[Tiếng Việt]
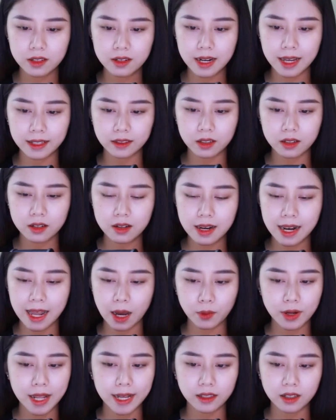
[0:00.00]
chính là thứ
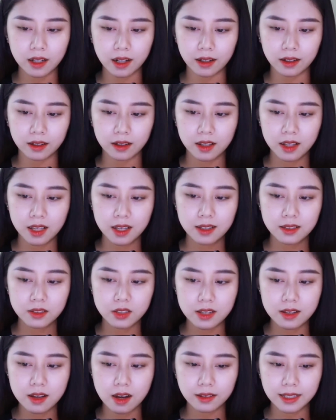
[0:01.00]
lão đang cần
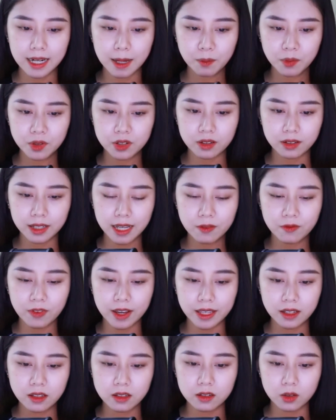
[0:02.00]
Chỉ cần nắm được cái
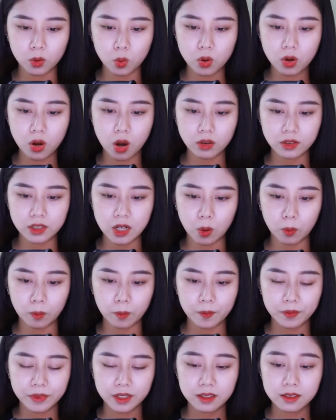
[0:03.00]
vẫy ngược của con rồng
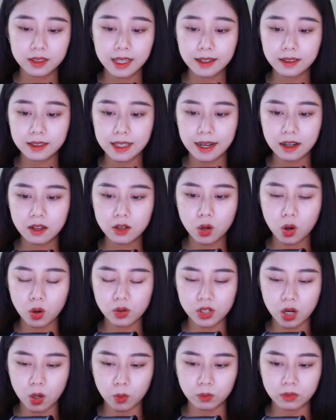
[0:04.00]
Chắc chắn
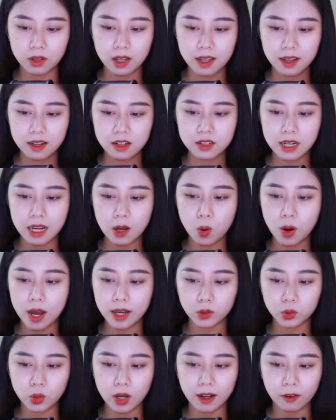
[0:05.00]
con rồng Sẽ
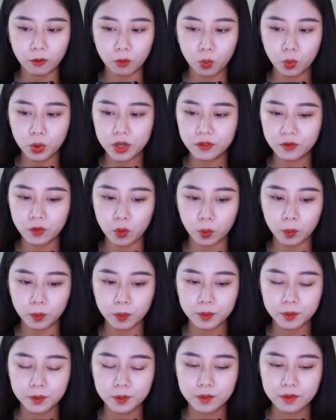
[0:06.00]
hoàn toàn quy phục
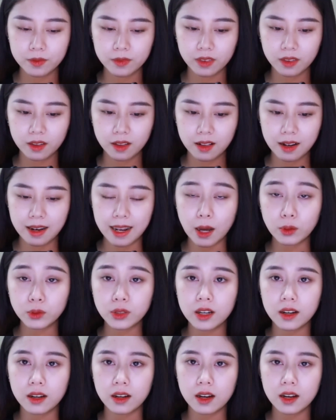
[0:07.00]
Lão
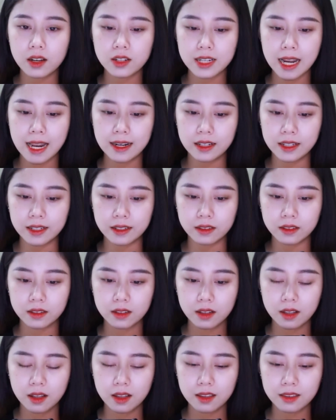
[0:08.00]
thờ ơ ra lệnh
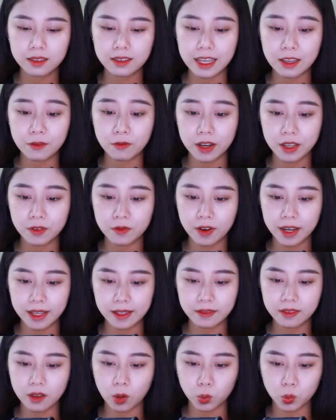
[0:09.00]
Tay vẫy
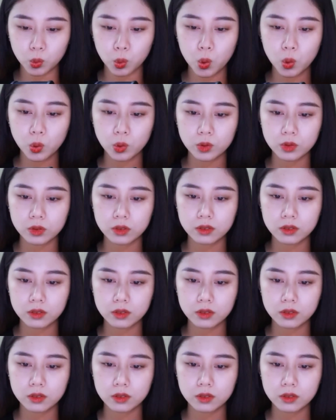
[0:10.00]
vẫy tẩu thuốc